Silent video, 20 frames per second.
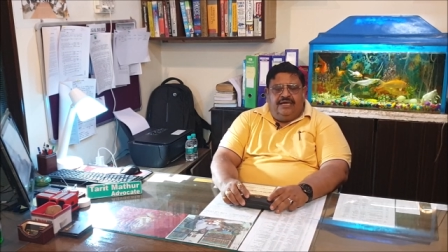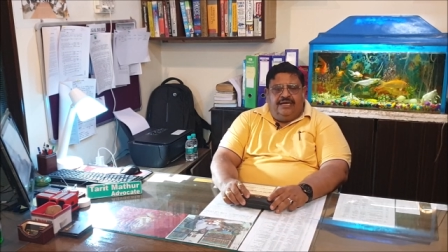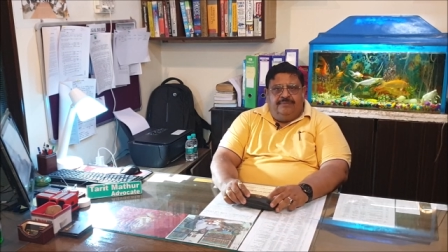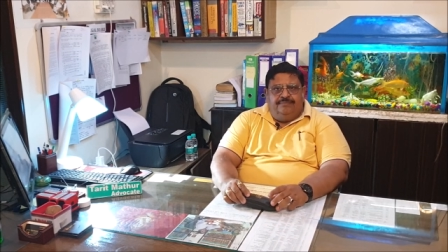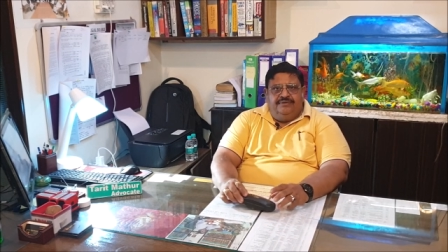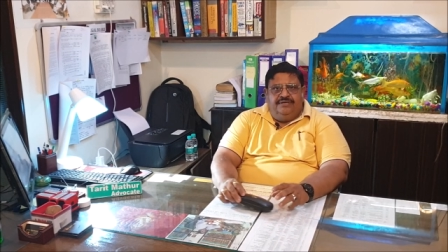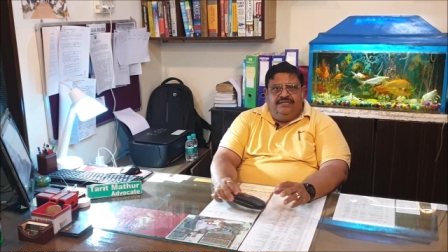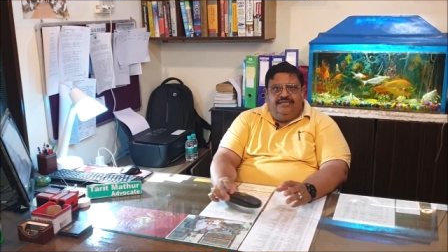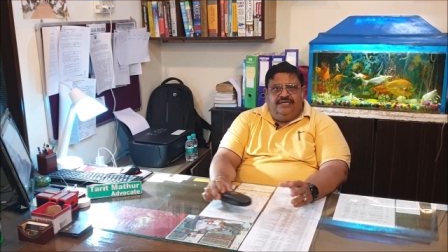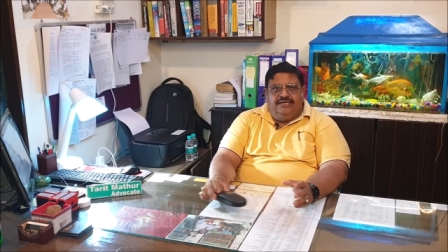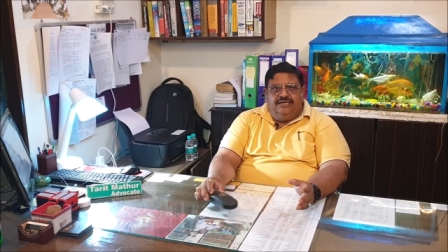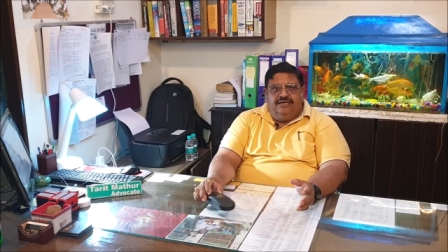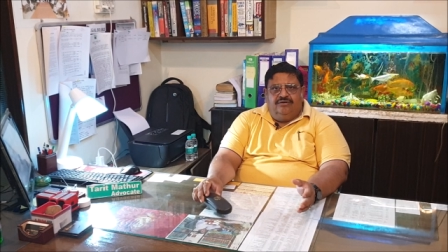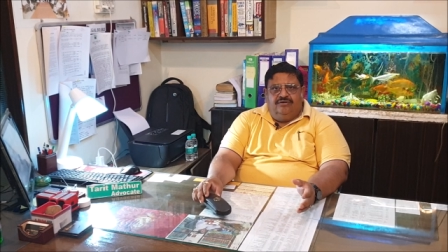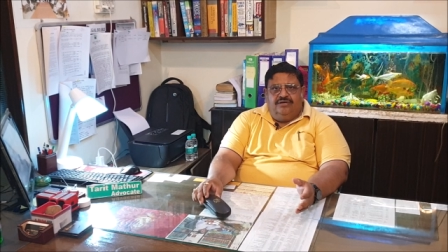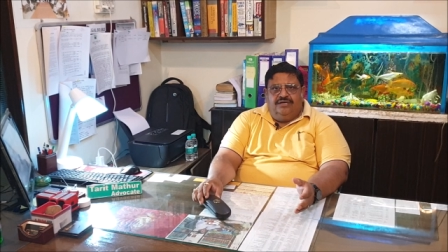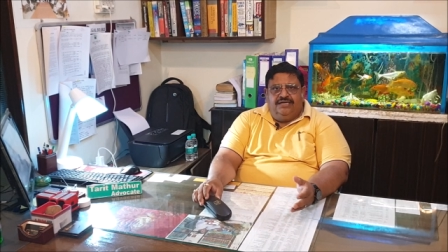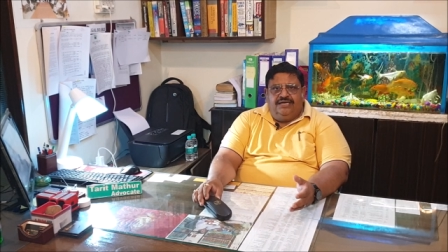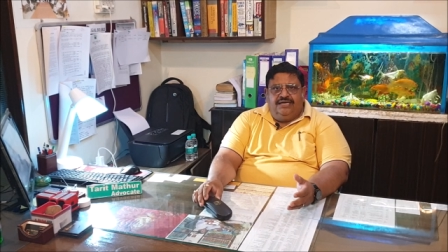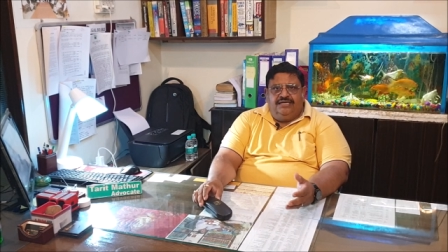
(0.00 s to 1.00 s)
आपने देखा
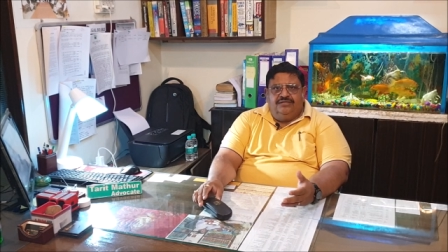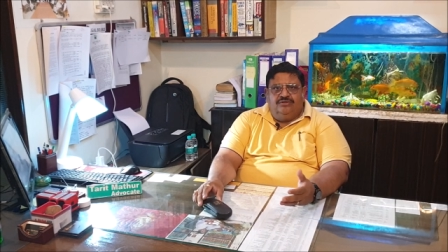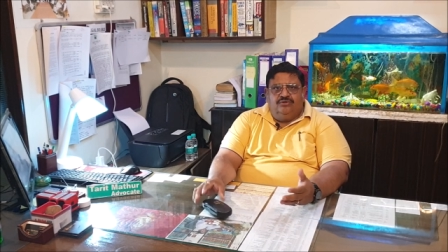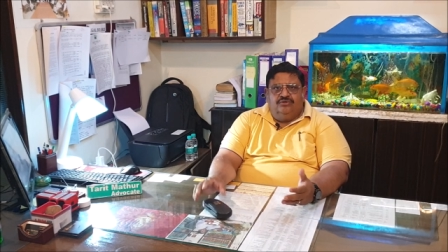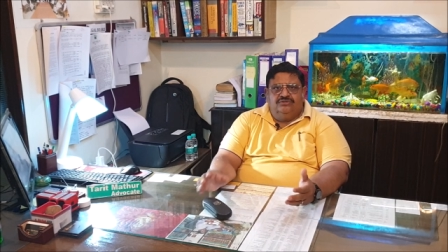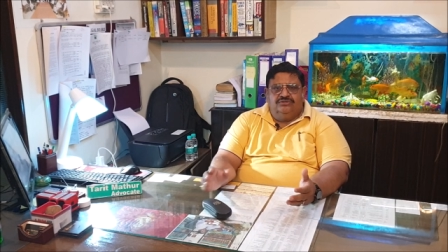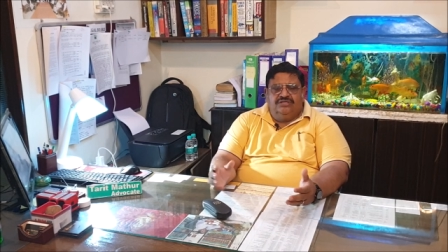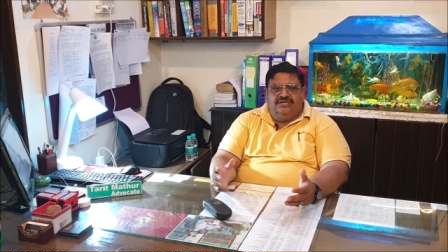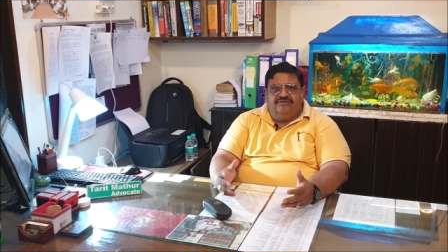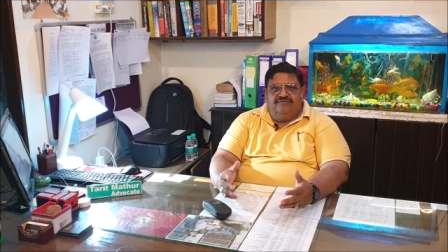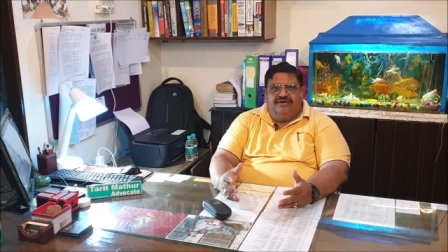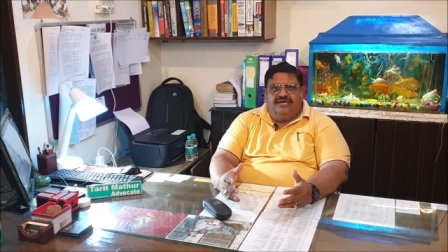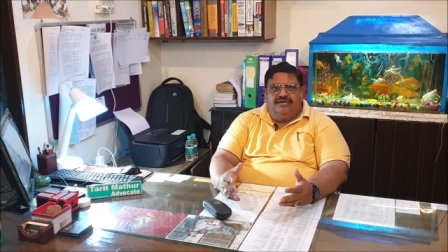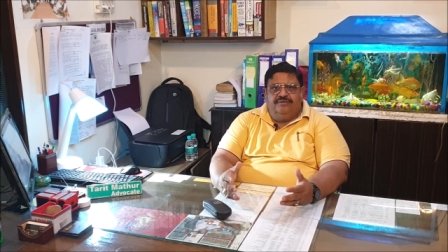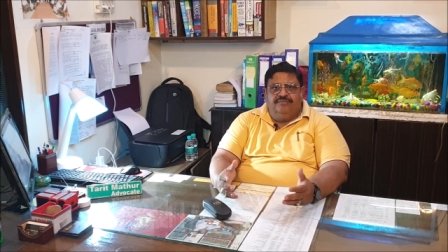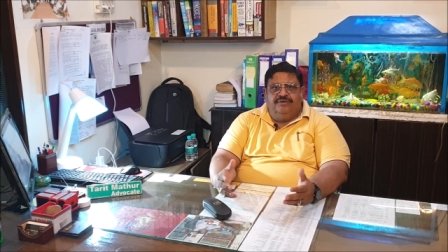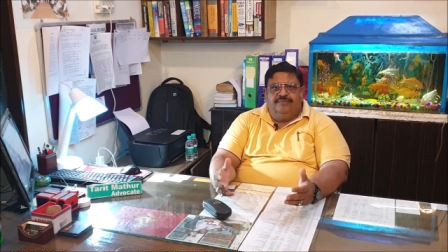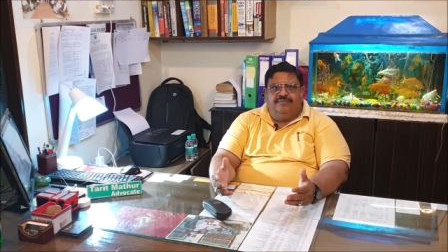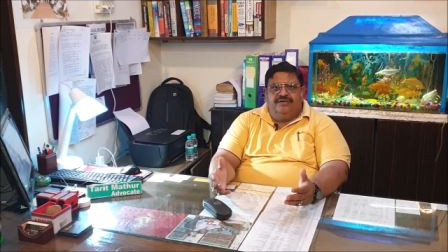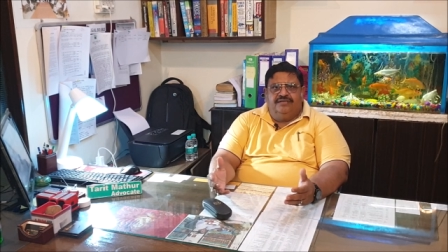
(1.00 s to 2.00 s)
होगा कि आज रोज़
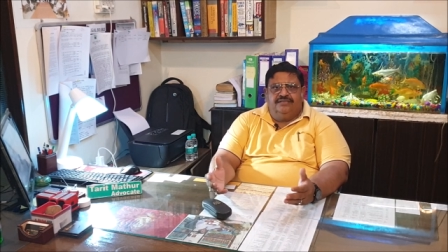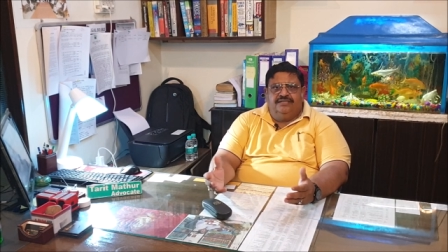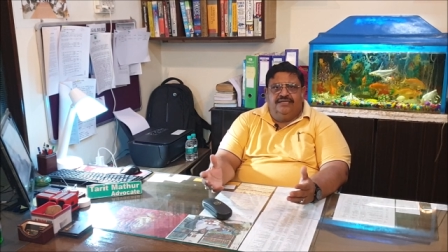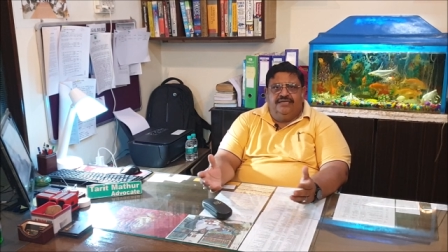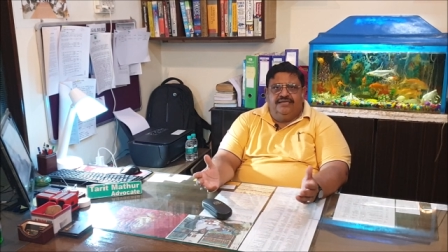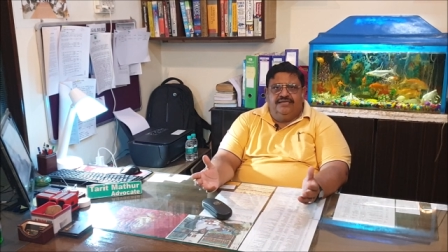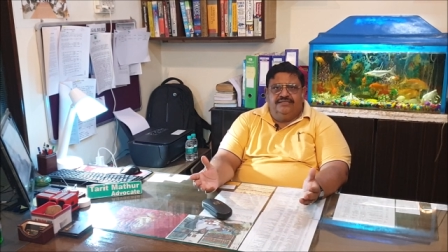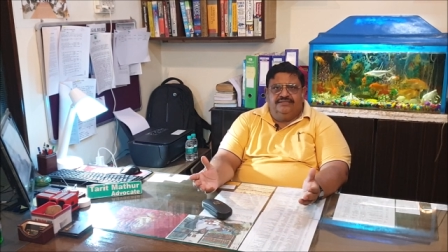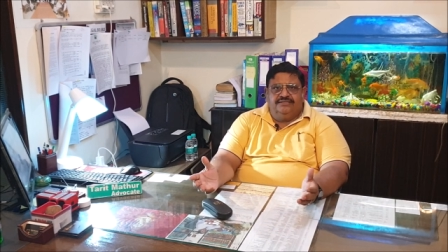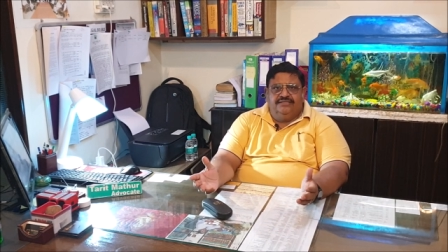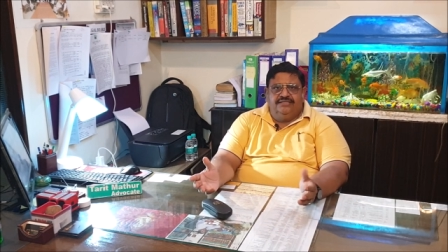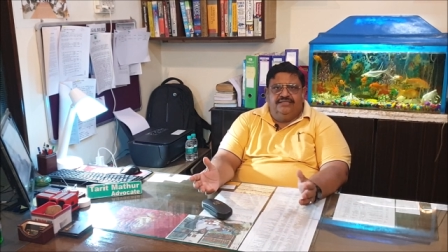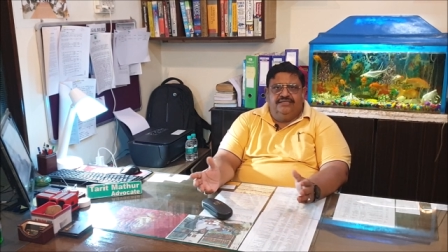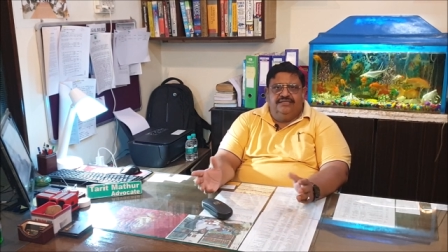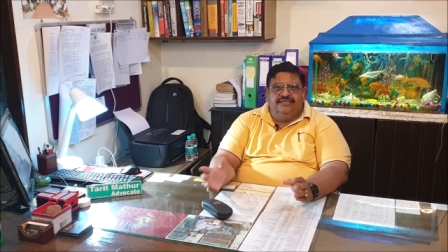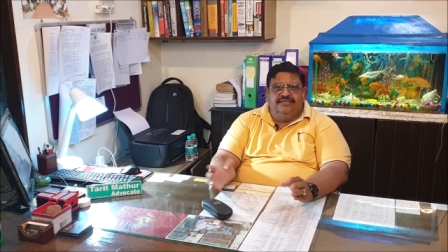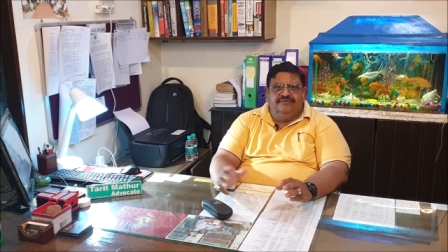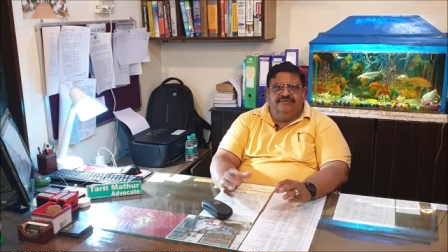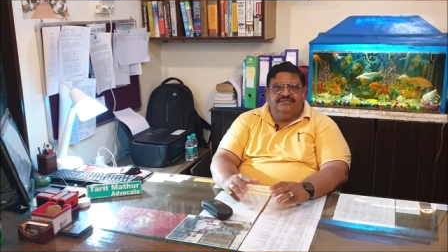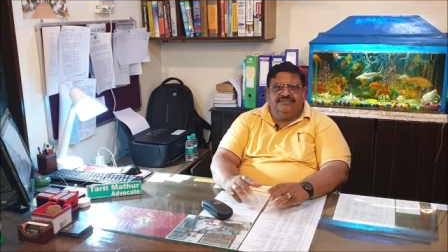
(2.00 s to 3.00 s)
अखबार में पढ़ते हैं कि
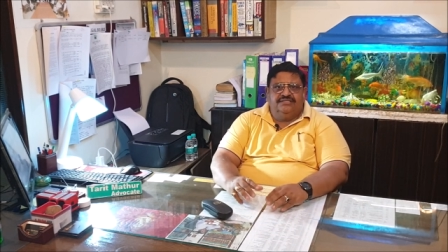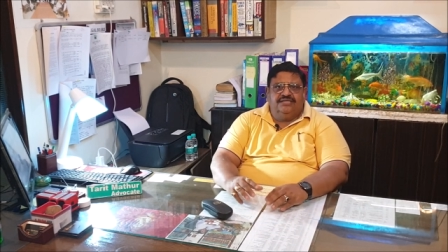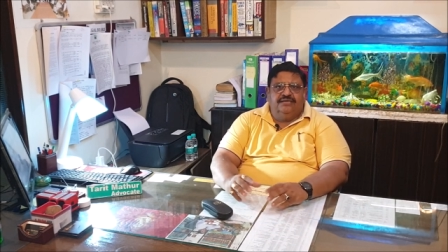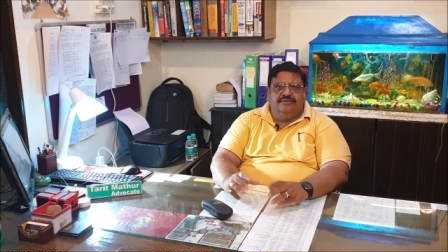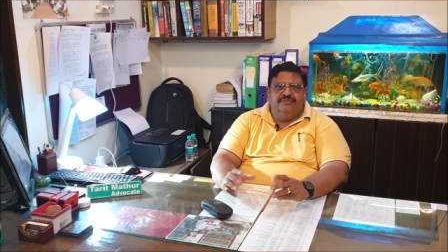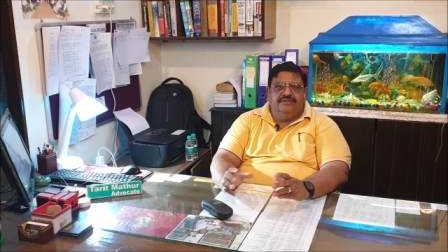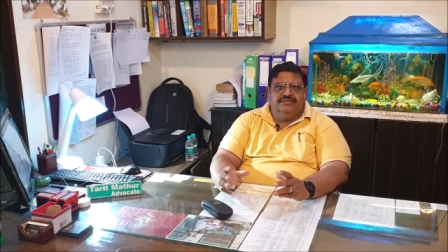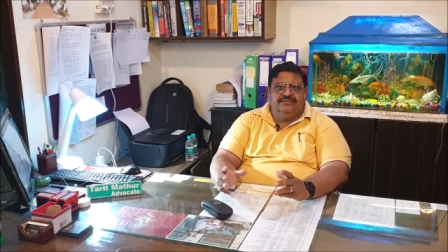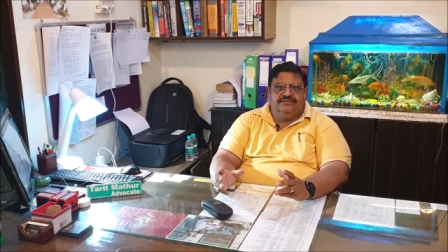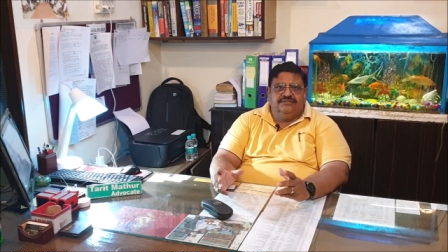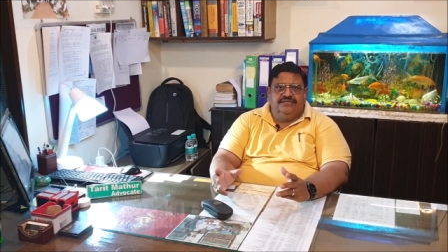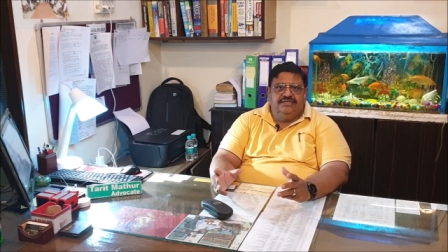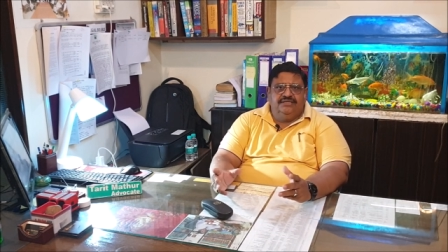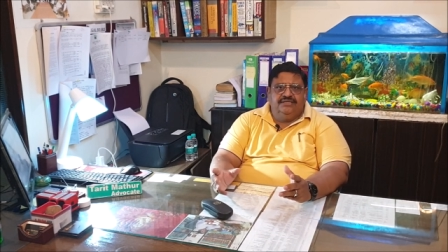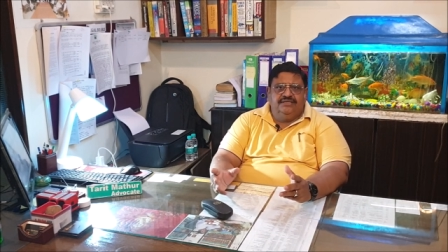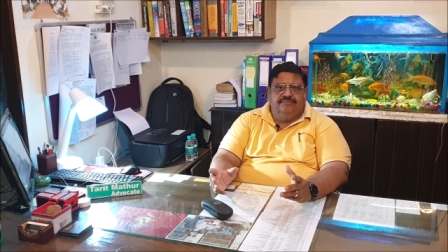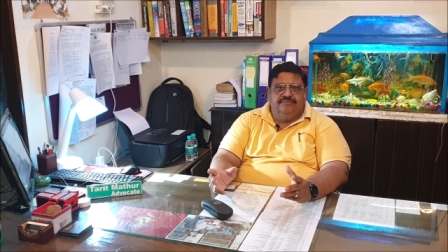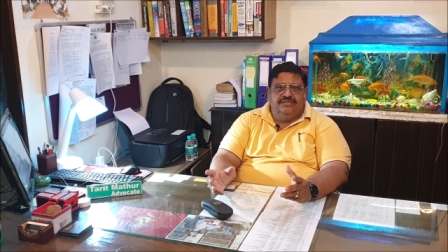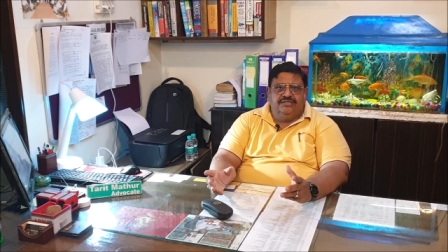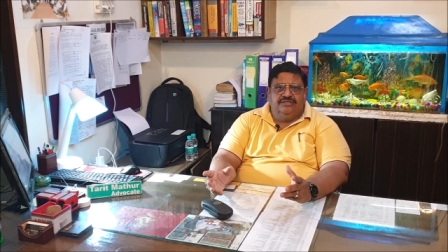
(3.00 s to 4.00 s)
संदिग्ध अवस्था में
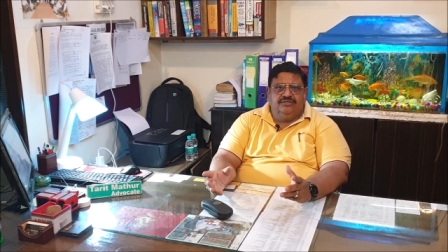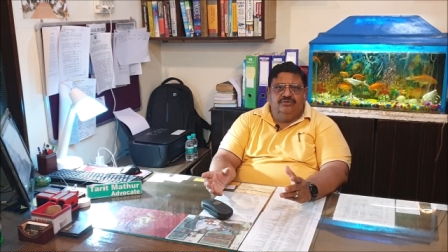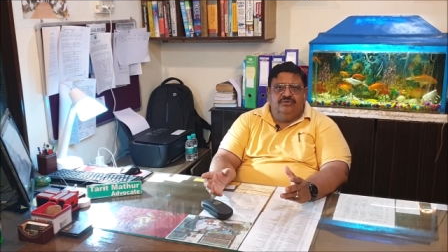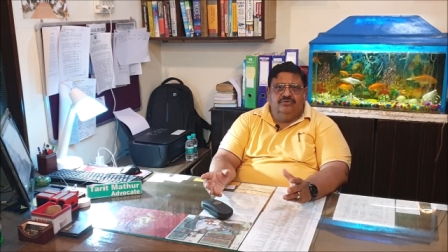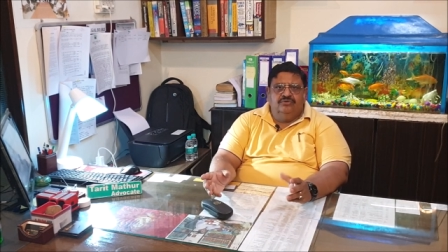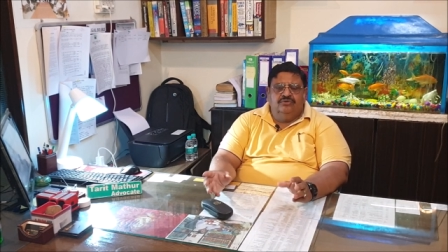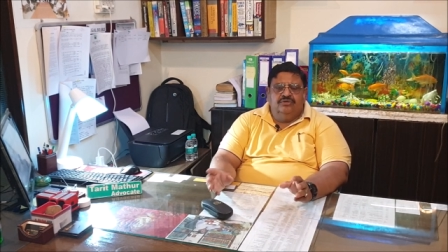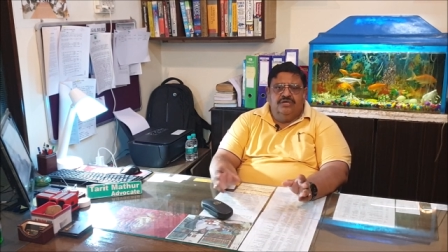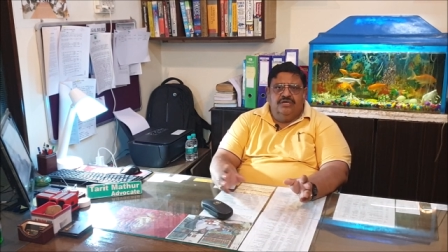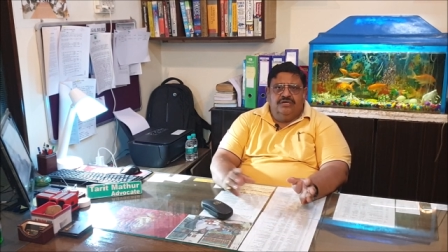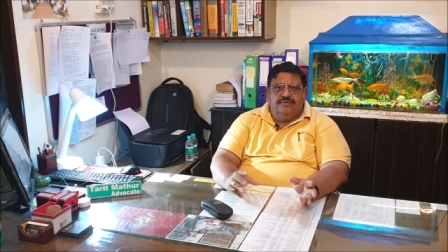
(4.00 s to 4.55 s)
स्त्री की मृत्यु